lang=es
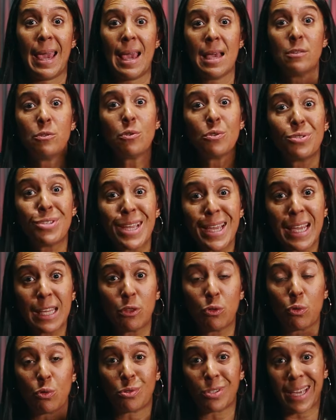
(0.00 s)
Esos
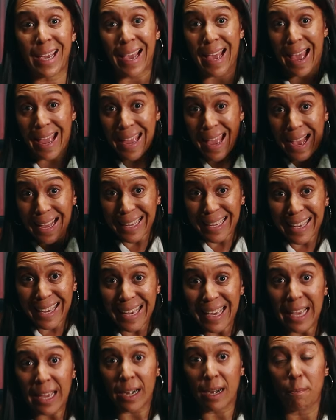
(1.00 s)
centros que hay
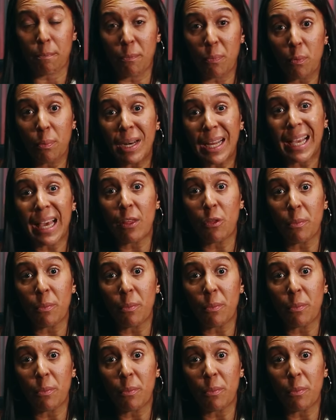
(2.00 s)
aquí en República